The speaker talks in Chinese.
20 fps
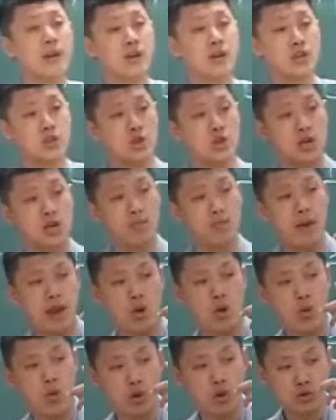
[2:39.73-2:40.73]
就是
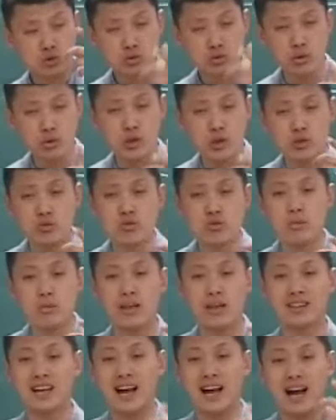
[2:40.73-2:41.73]
美国最著
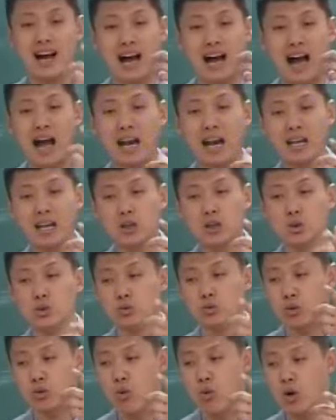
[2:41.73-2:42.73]
名的阿灵
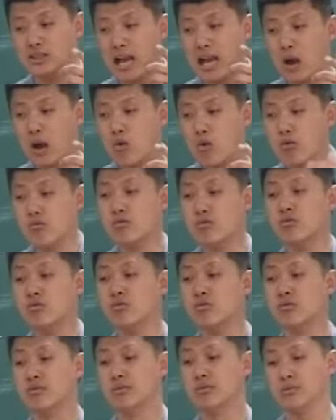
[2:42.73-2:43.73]
顿国家公墓。
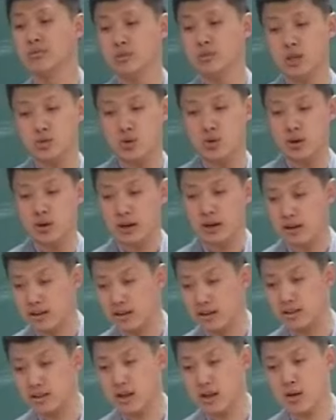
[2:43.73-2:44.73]
听说过这个这
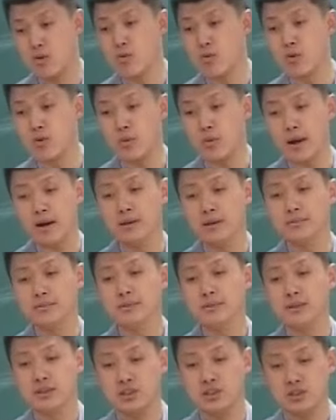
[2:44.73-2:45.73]
个这个公墓吗？
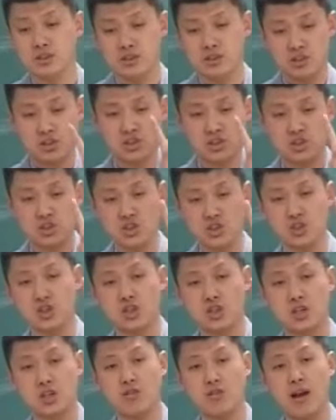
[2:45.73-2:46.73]
四
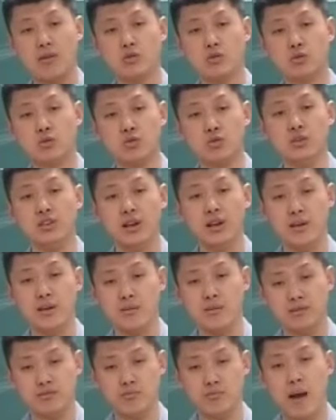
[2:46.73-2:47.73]
十万军人
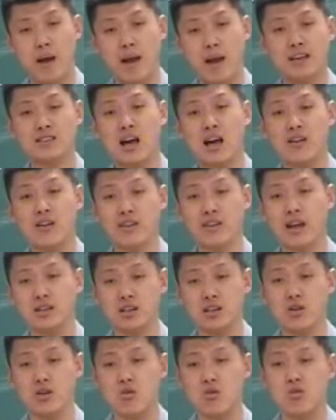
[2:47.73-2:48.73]
埋葬在
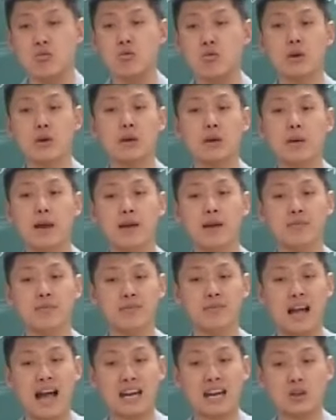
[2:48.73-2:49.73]
这个公墓里边。
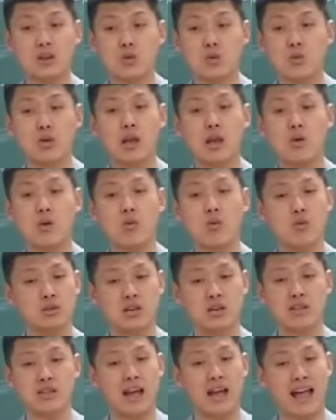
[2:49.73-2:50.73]
阿灵顿国家公墓
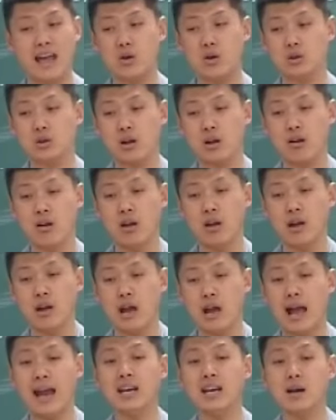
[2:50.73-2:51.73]
现在还有地儿，
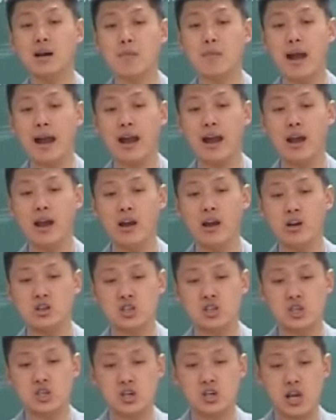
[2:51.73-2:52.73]
还能埋，
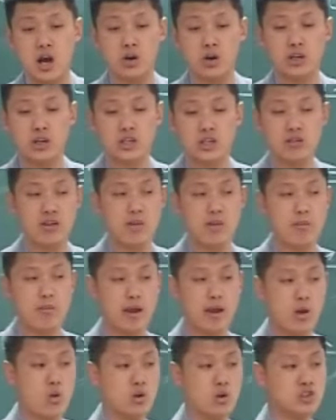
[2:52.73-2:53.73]
只要你是为
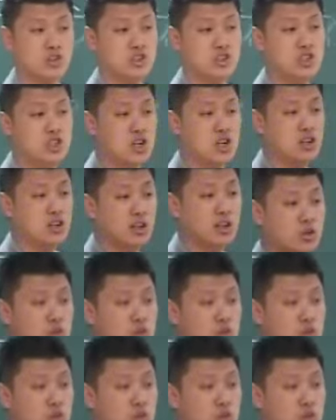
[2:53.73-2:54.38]
美国牺牲的